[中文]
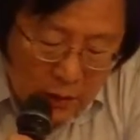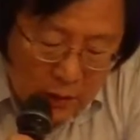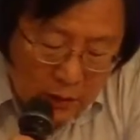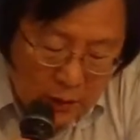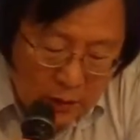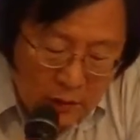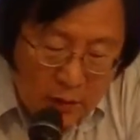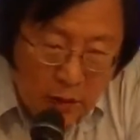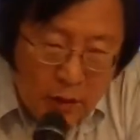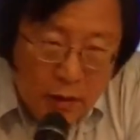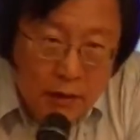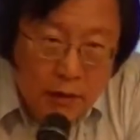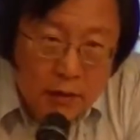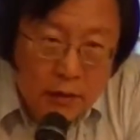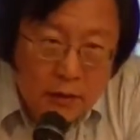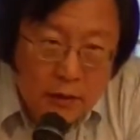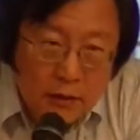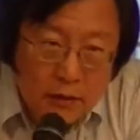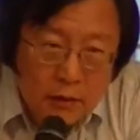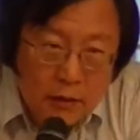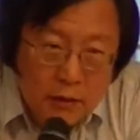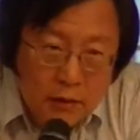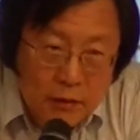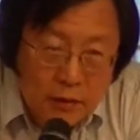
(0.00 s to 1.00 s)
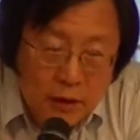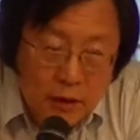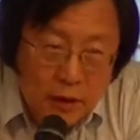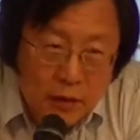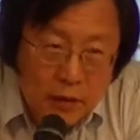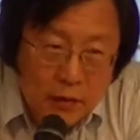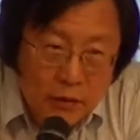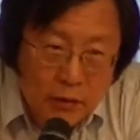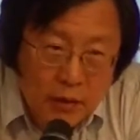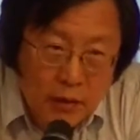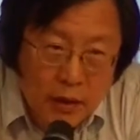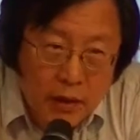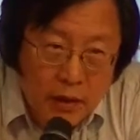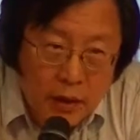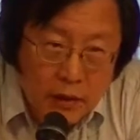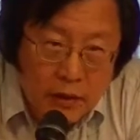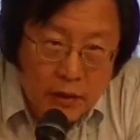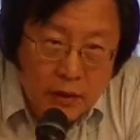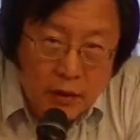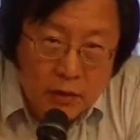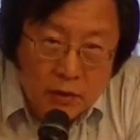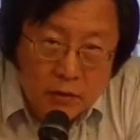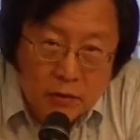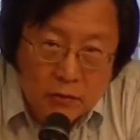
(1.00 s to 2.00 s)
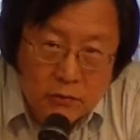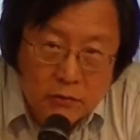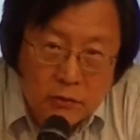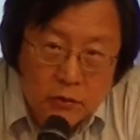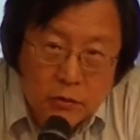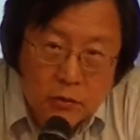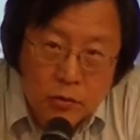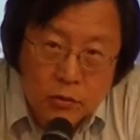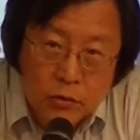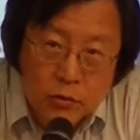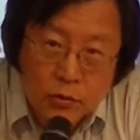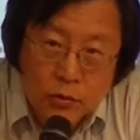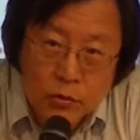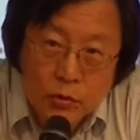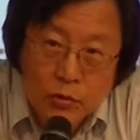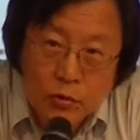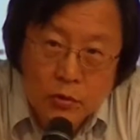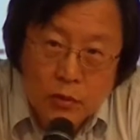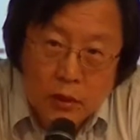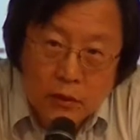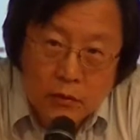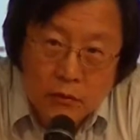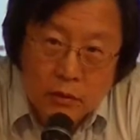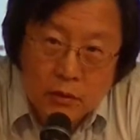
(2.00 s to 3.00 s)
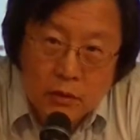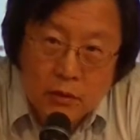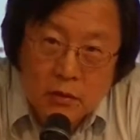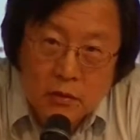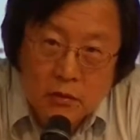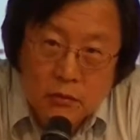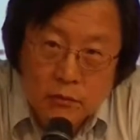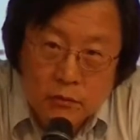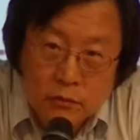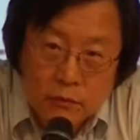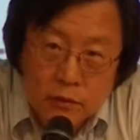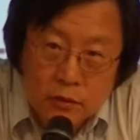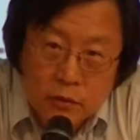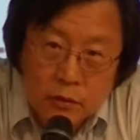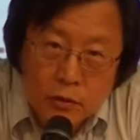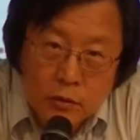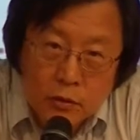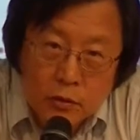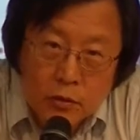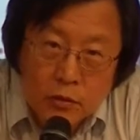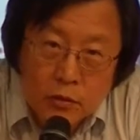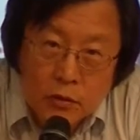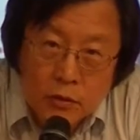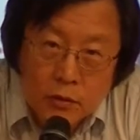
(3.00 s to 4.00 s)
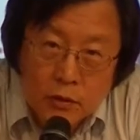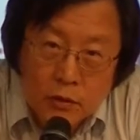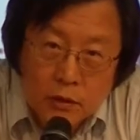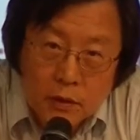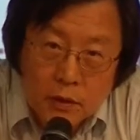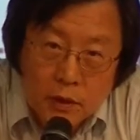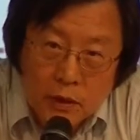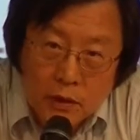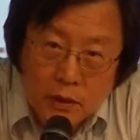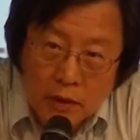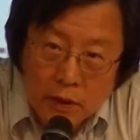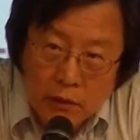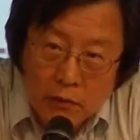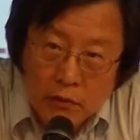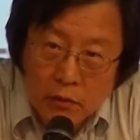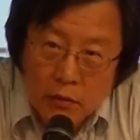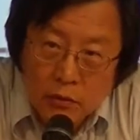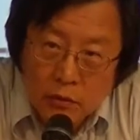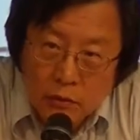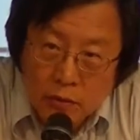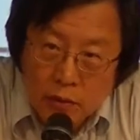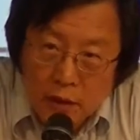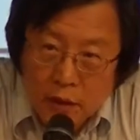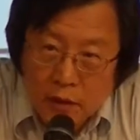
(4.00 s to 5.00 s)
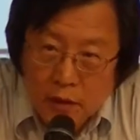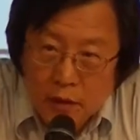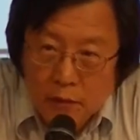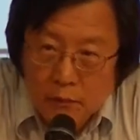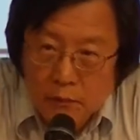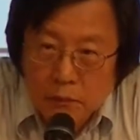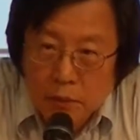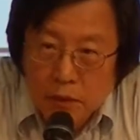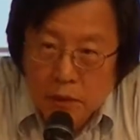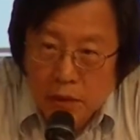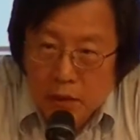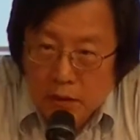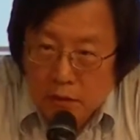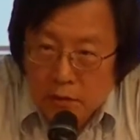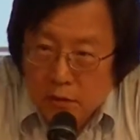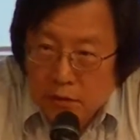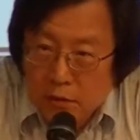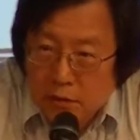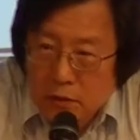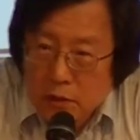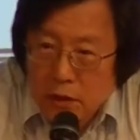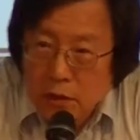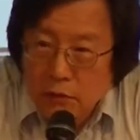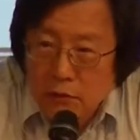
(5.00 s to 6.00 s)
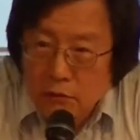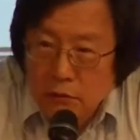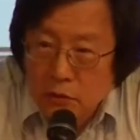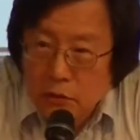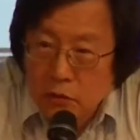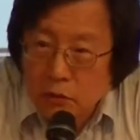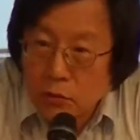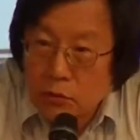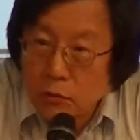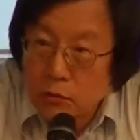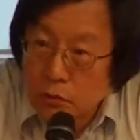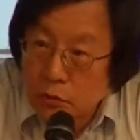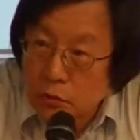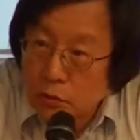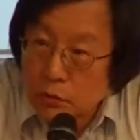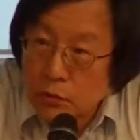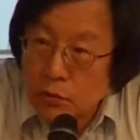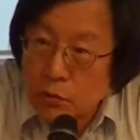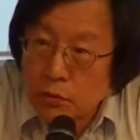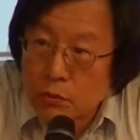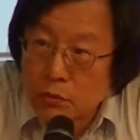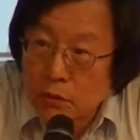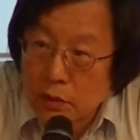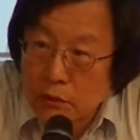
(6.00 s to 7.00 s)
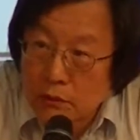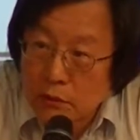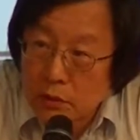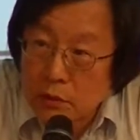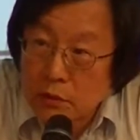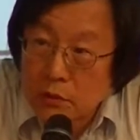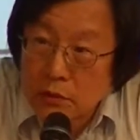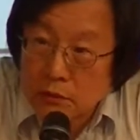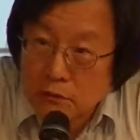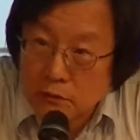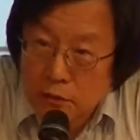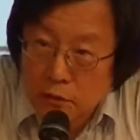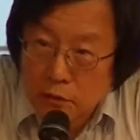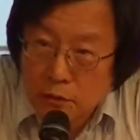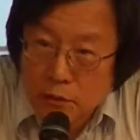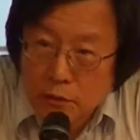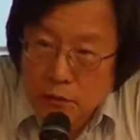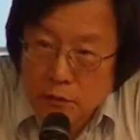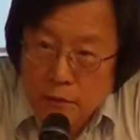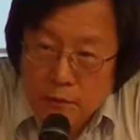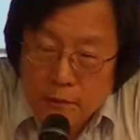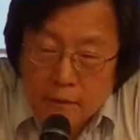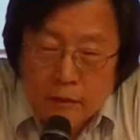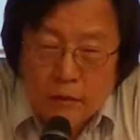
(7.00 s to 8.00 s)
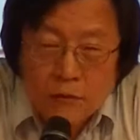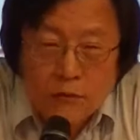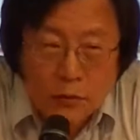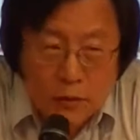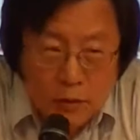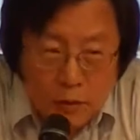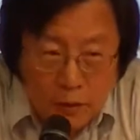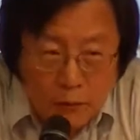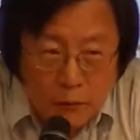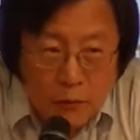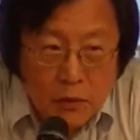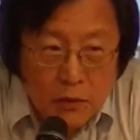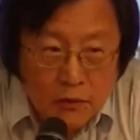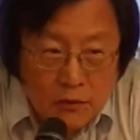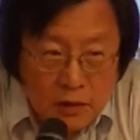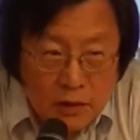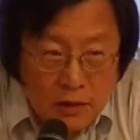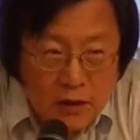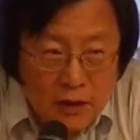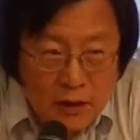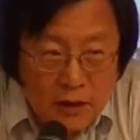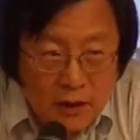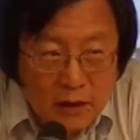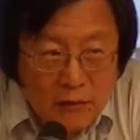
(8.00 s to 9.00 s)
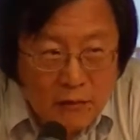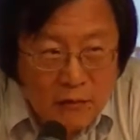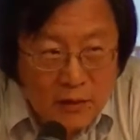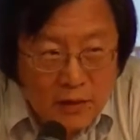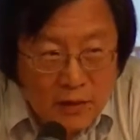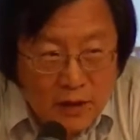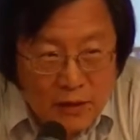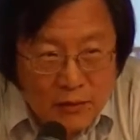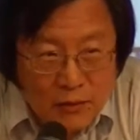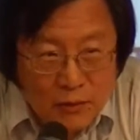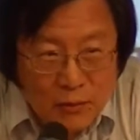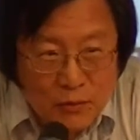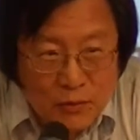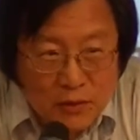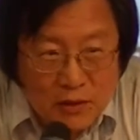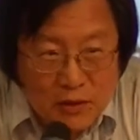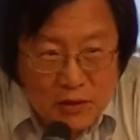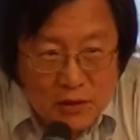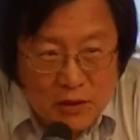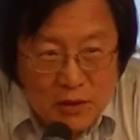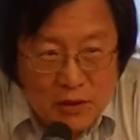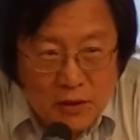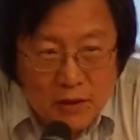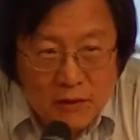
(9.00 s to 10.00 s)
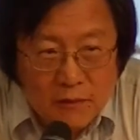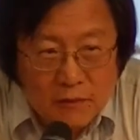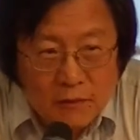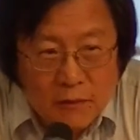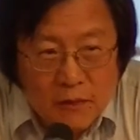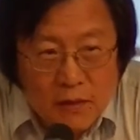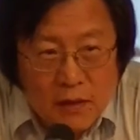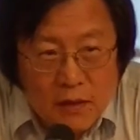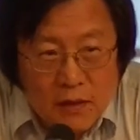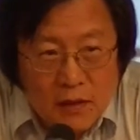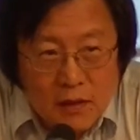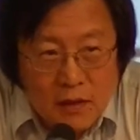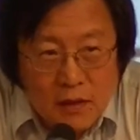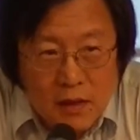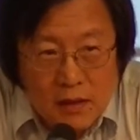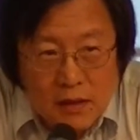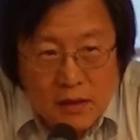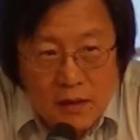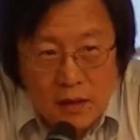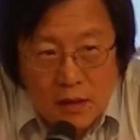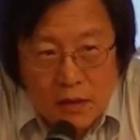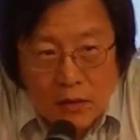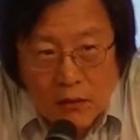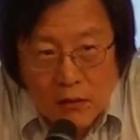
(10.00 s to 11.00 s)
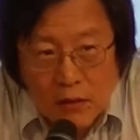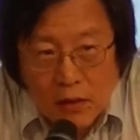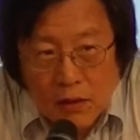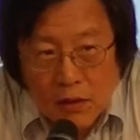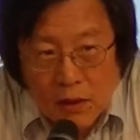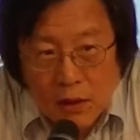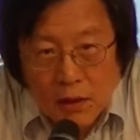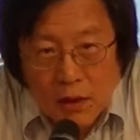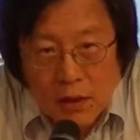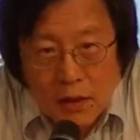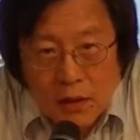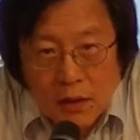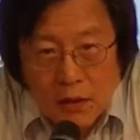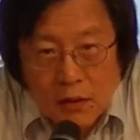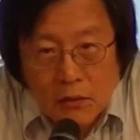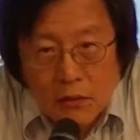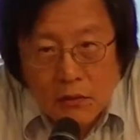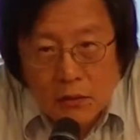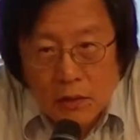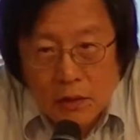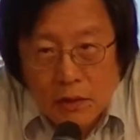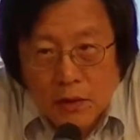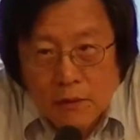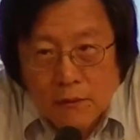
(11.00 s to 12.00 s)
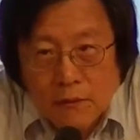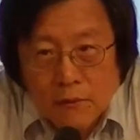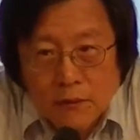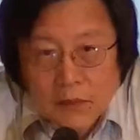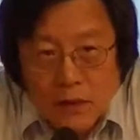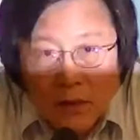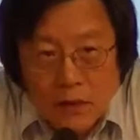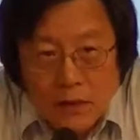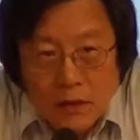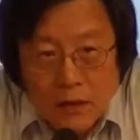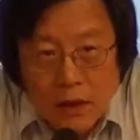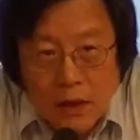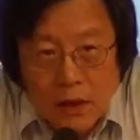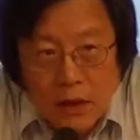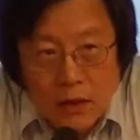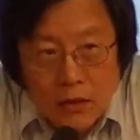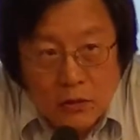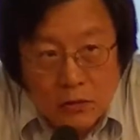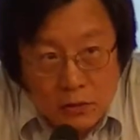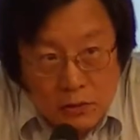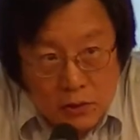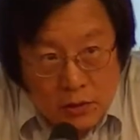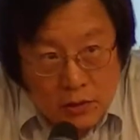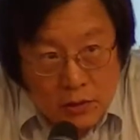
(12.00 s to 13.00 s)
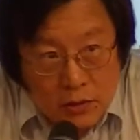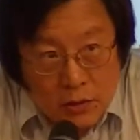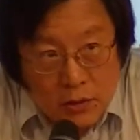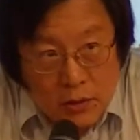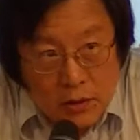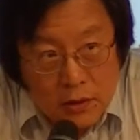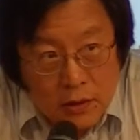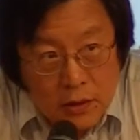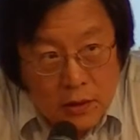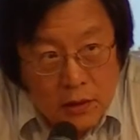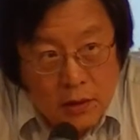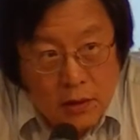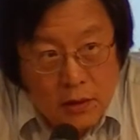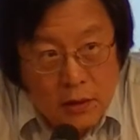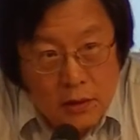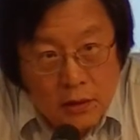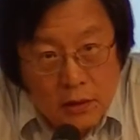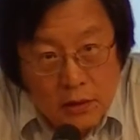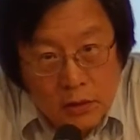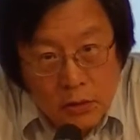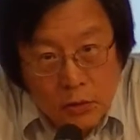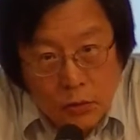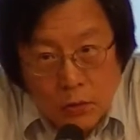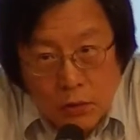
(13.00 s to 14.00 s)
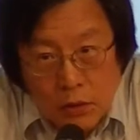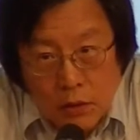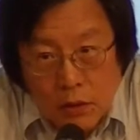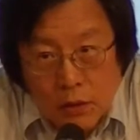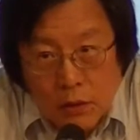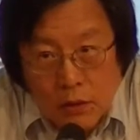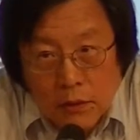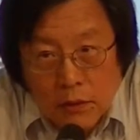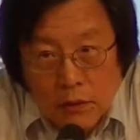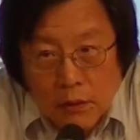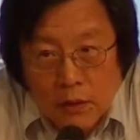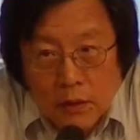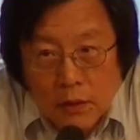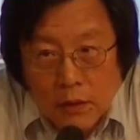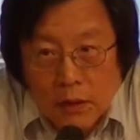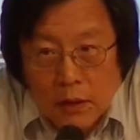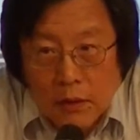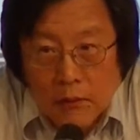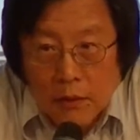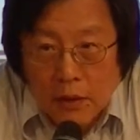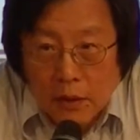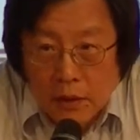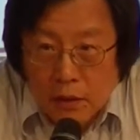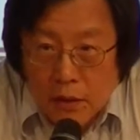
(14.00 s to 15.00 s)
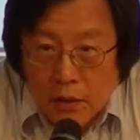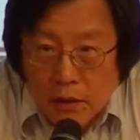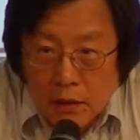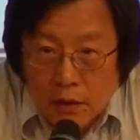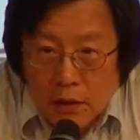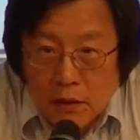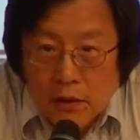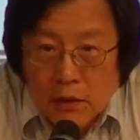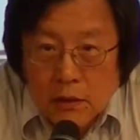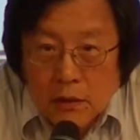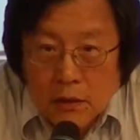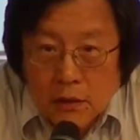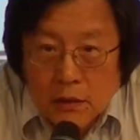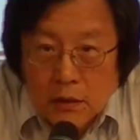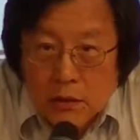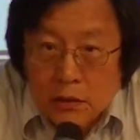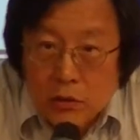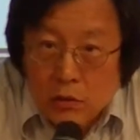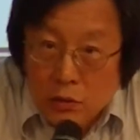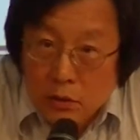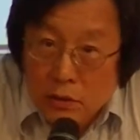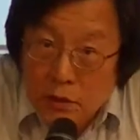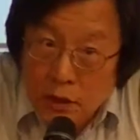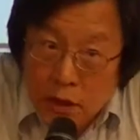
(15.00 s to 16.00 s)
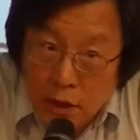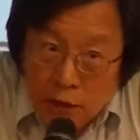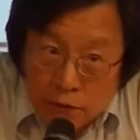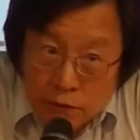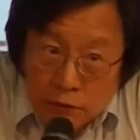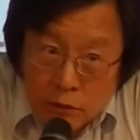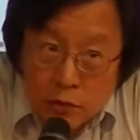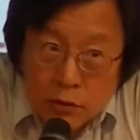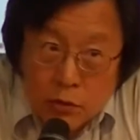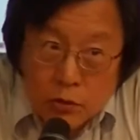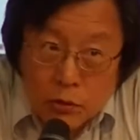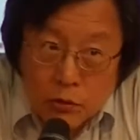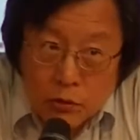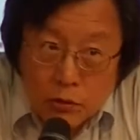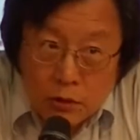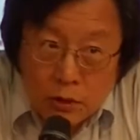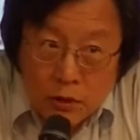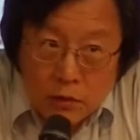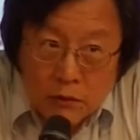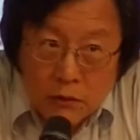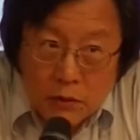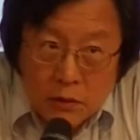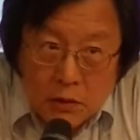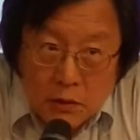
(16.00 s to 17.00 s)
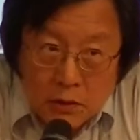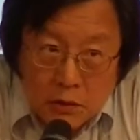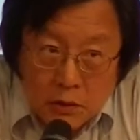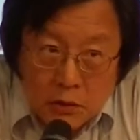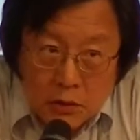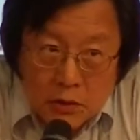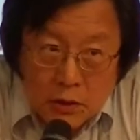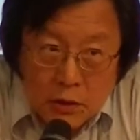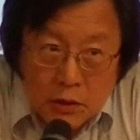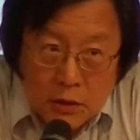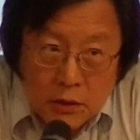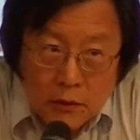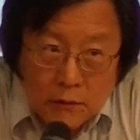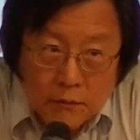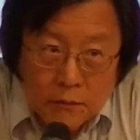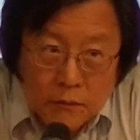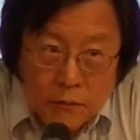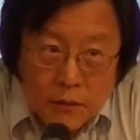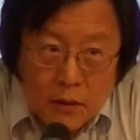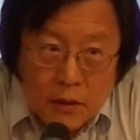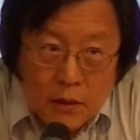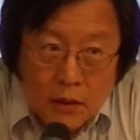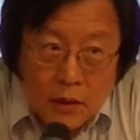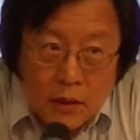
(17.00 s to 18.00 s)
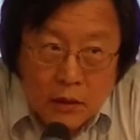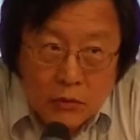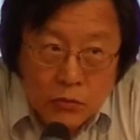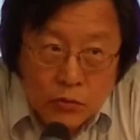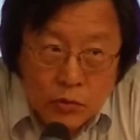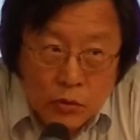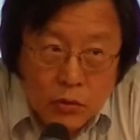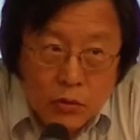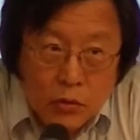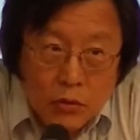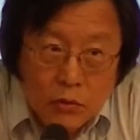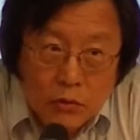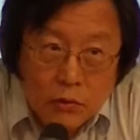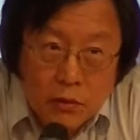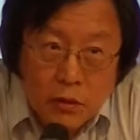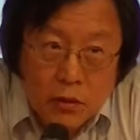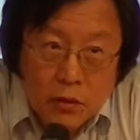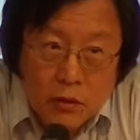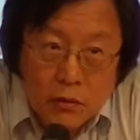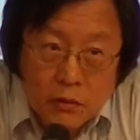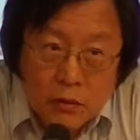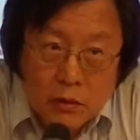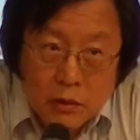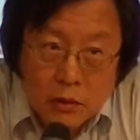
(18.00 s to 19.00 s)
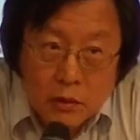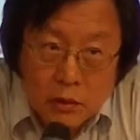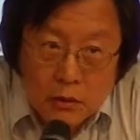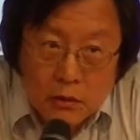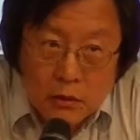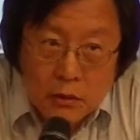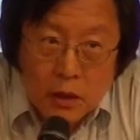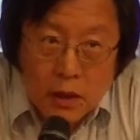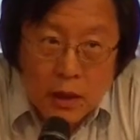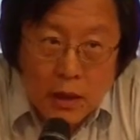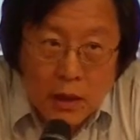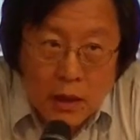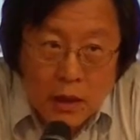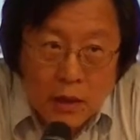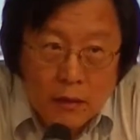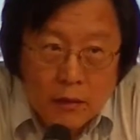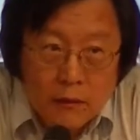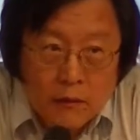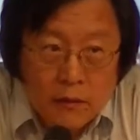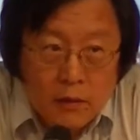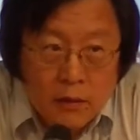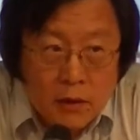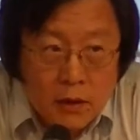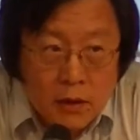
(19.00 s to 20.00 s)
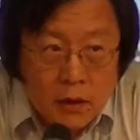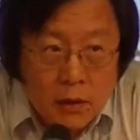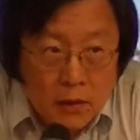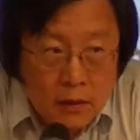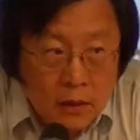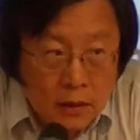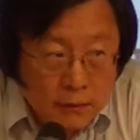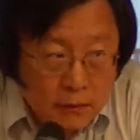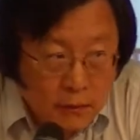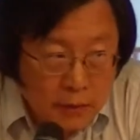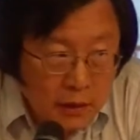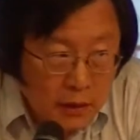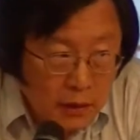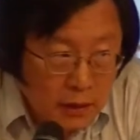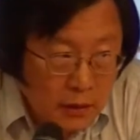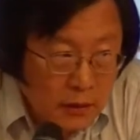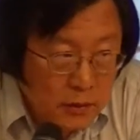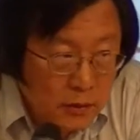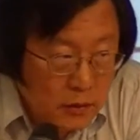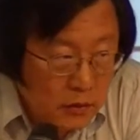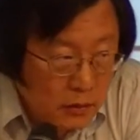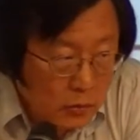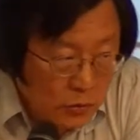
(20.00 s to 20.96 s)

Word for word: 一年人他原来的二十分钟缩短为十五分钟，那两位语坛人本来是十二分钟，我就缩短为十分钟，非常抱歉给他们压缩了时间，但这样的话大概各位大概有十个人可以提问，那每个人就是两分钟提问的时间，那最后我会留留大概每。